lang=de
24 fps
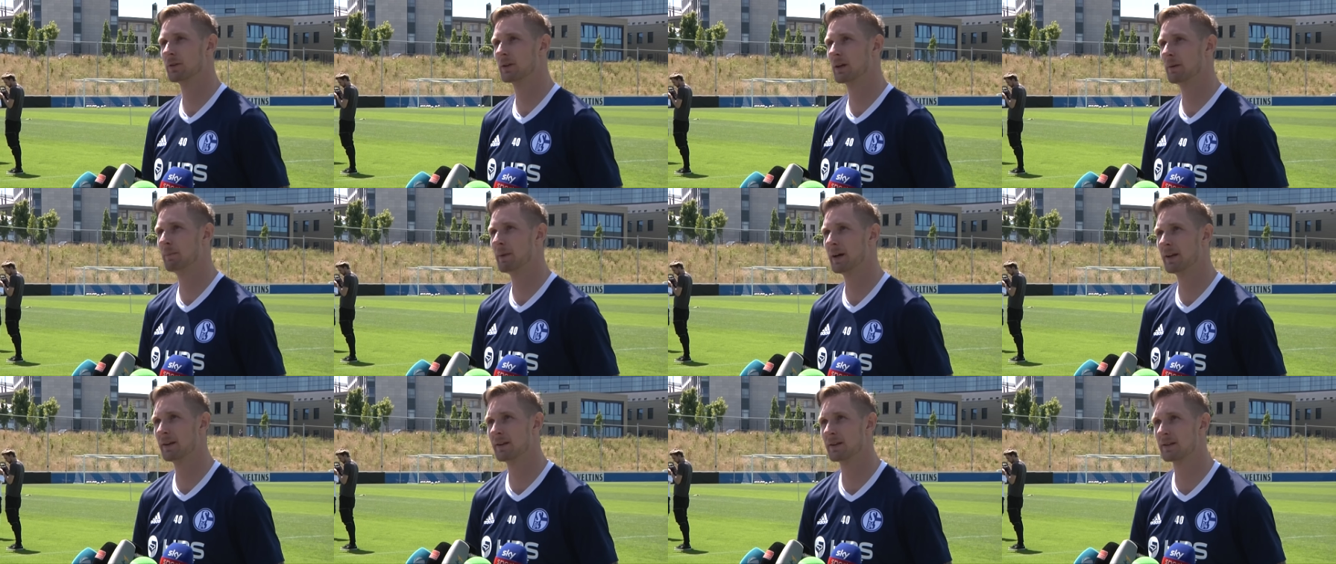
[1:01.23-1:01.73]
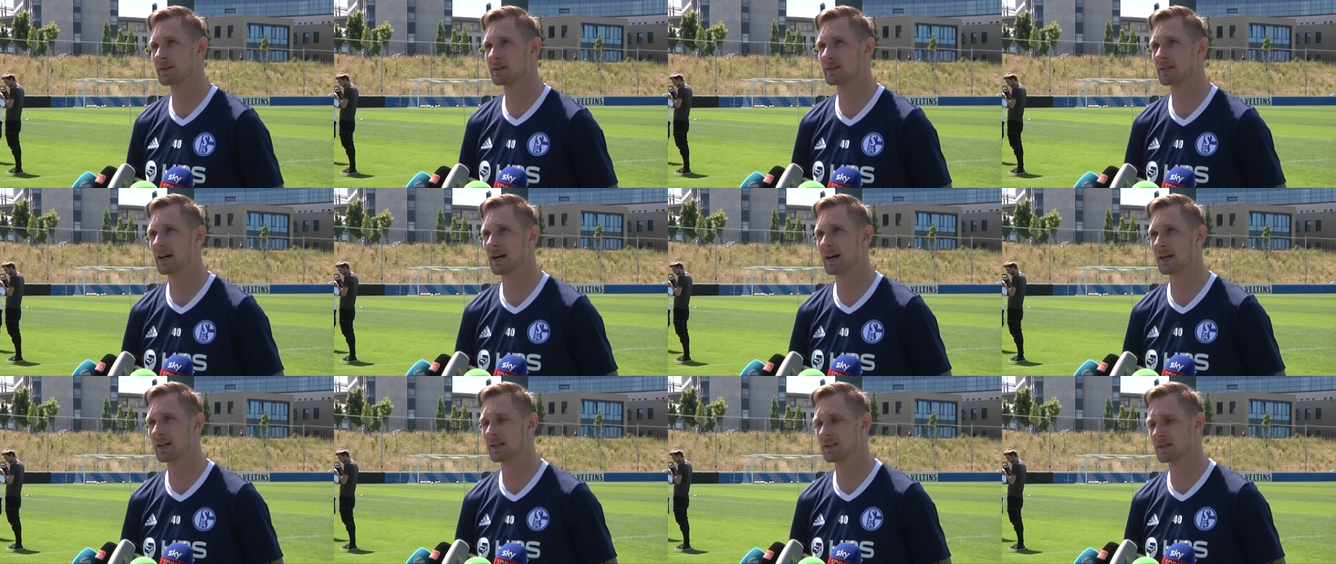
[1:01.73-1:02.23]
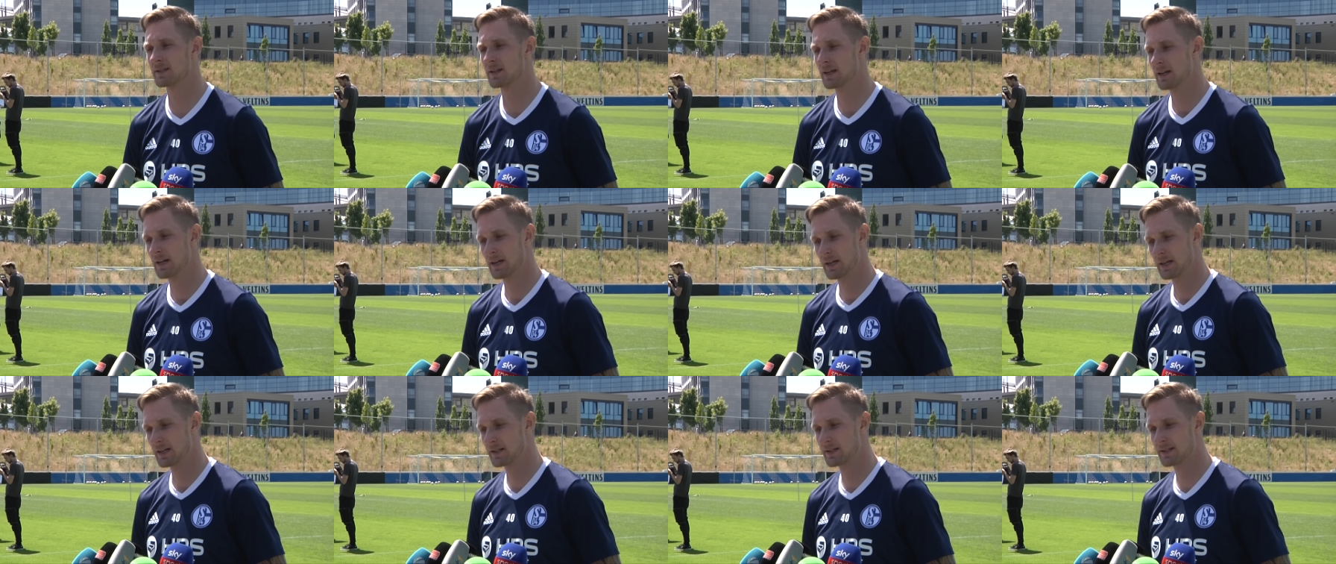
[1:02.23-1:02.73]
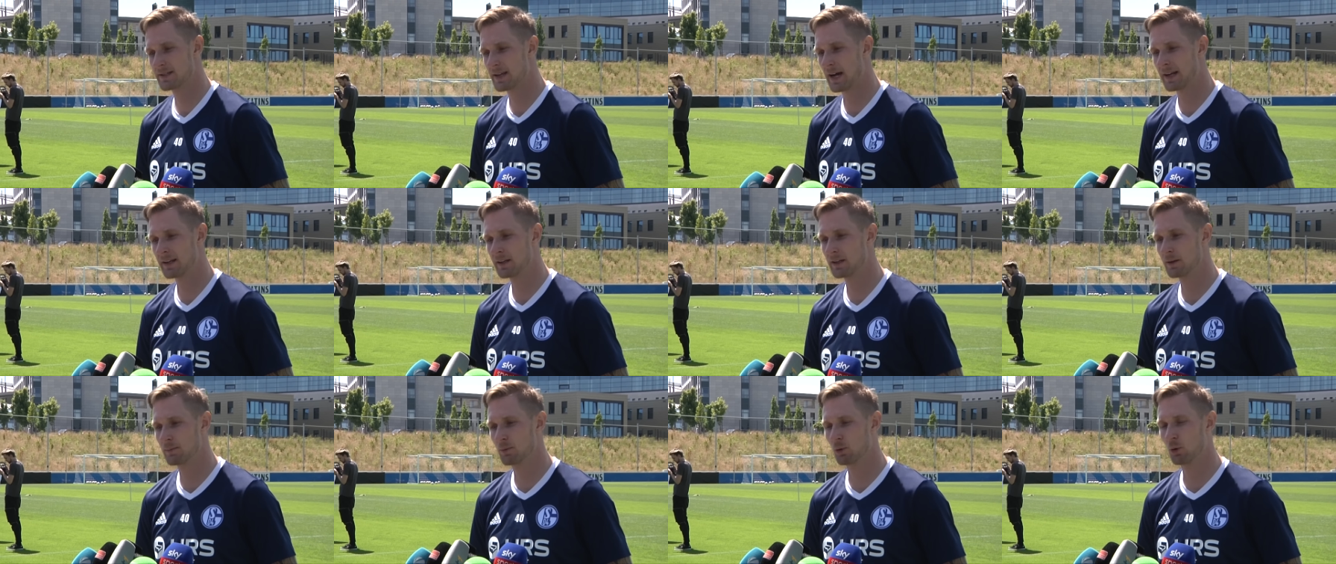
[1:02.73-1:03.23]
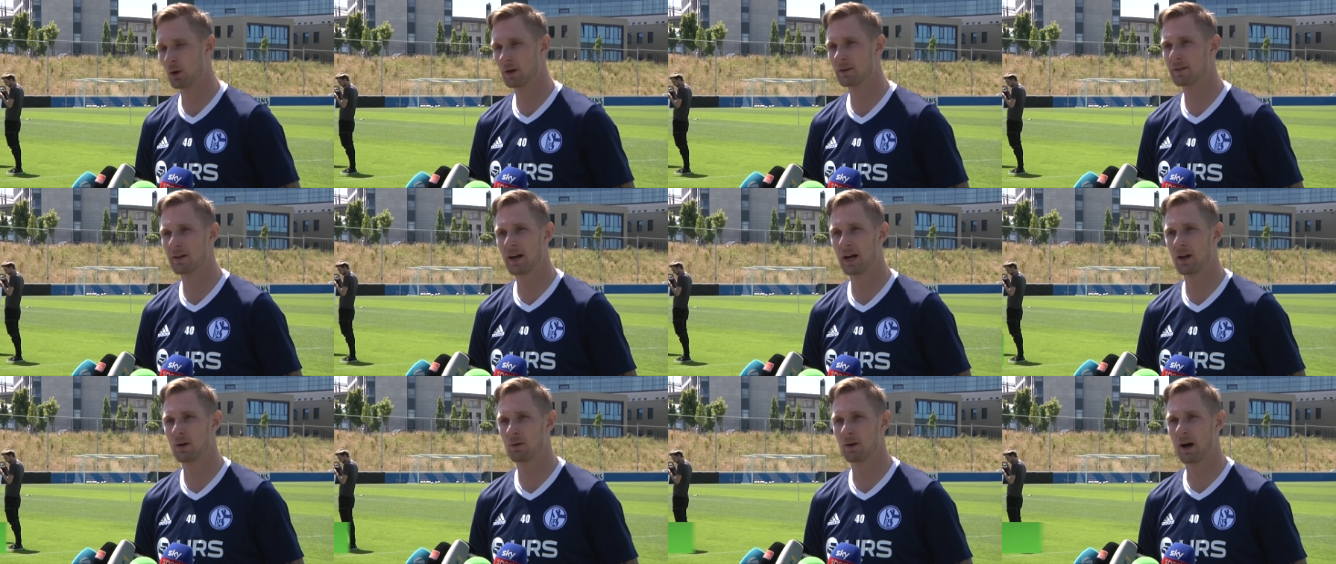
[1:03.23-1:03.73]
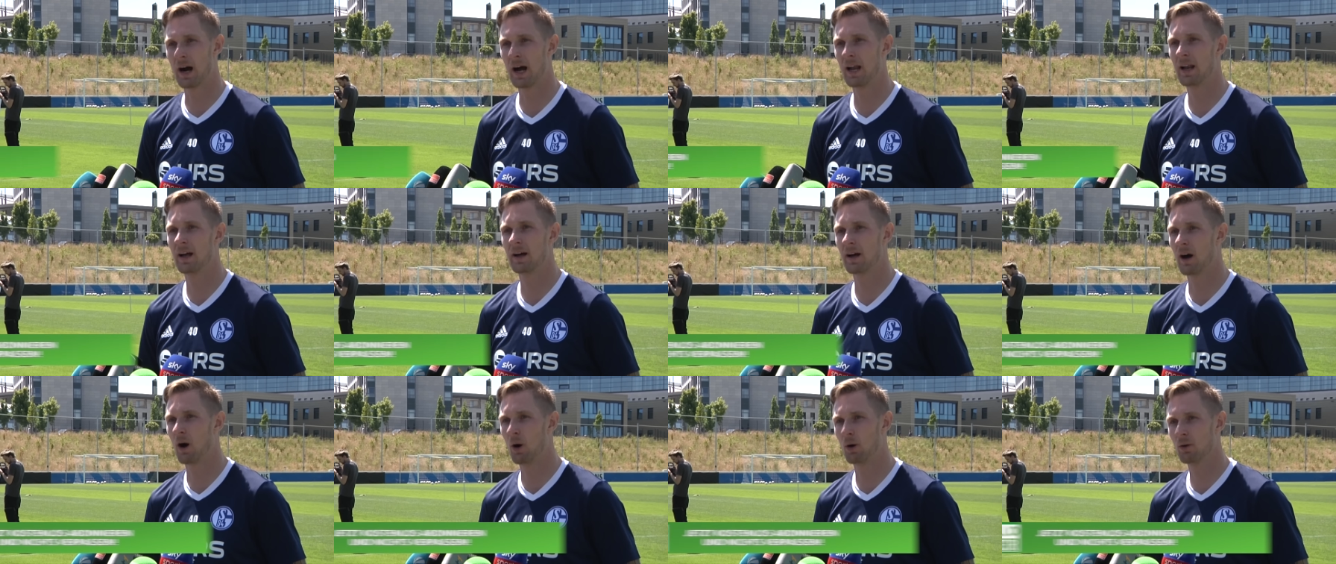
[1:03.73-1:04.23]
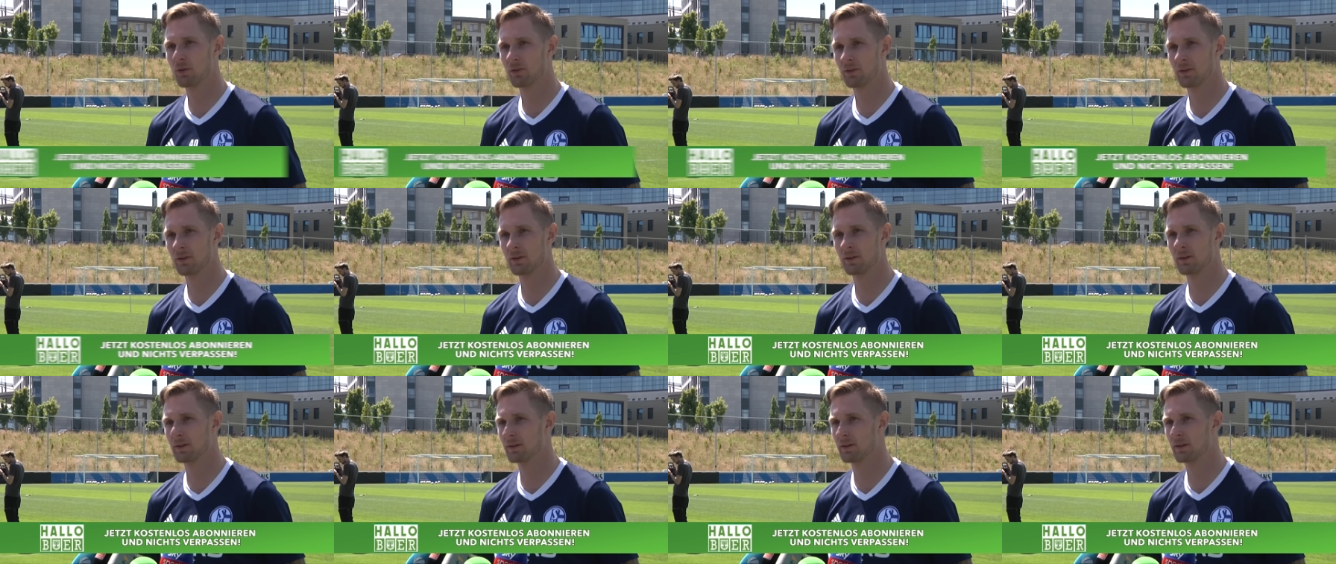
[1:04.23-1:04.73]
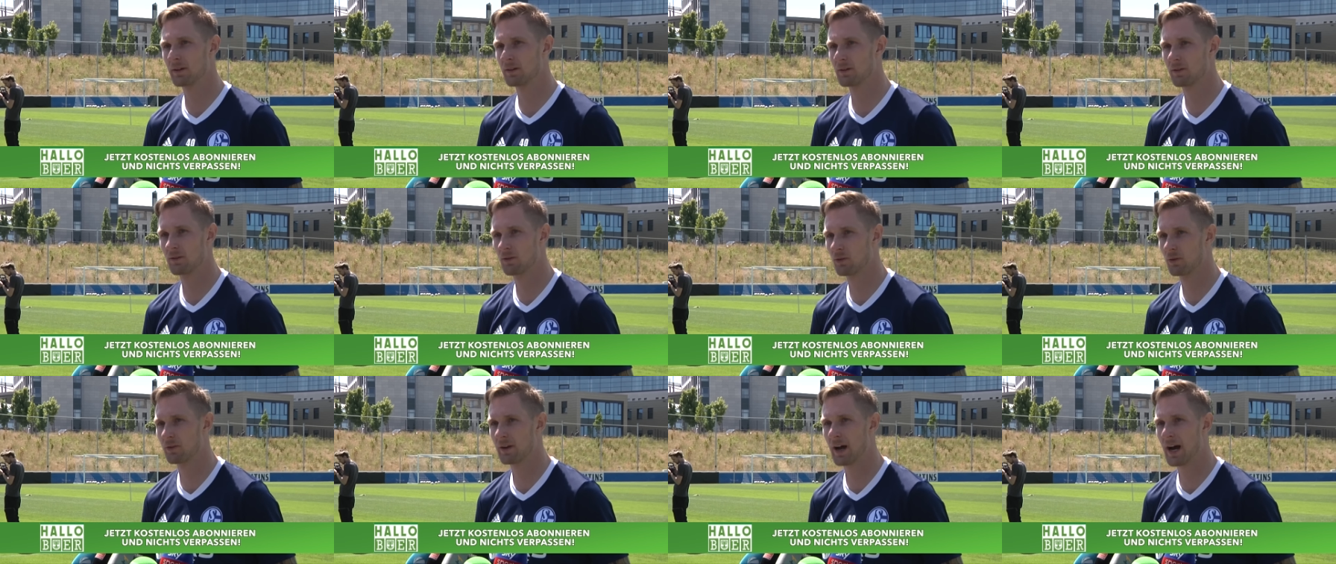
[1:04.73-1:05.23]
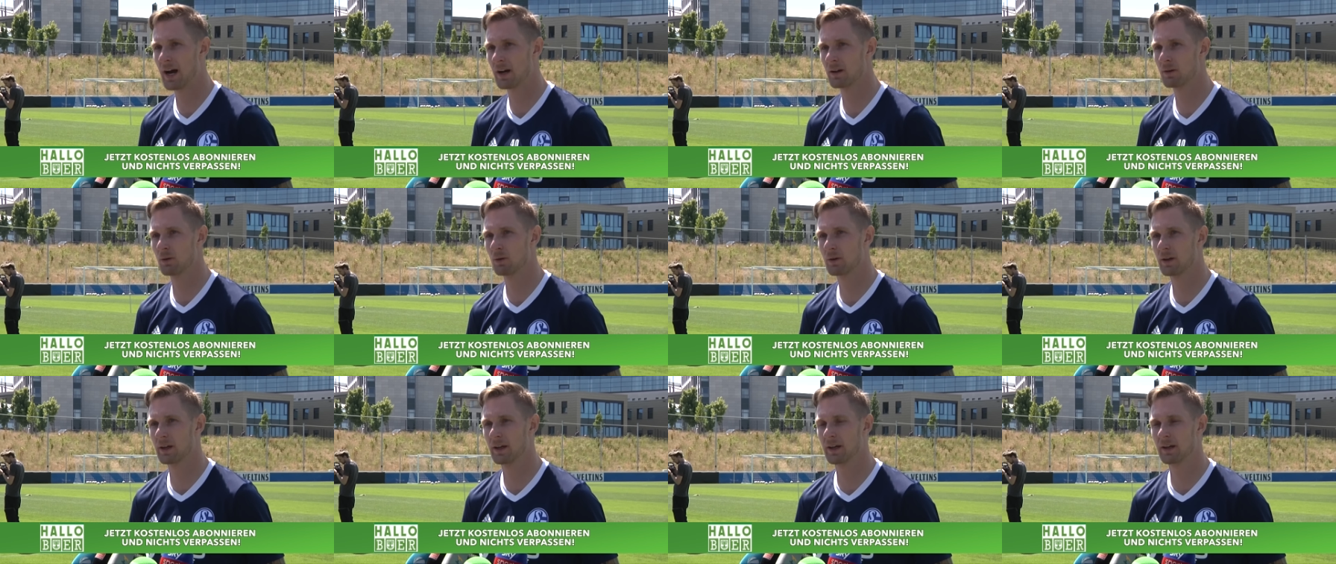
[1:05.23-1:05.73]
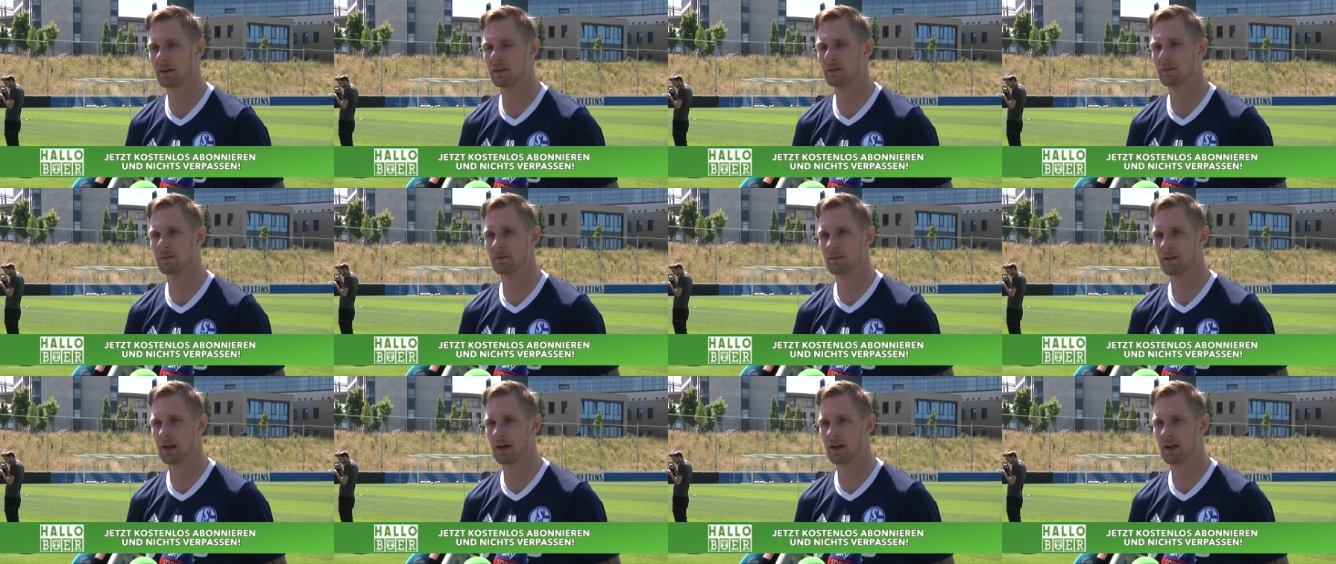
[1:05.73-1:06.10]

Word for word: Und am Ende des Tages ist dann die Beurteilung aller außen die, zu sagen, okay,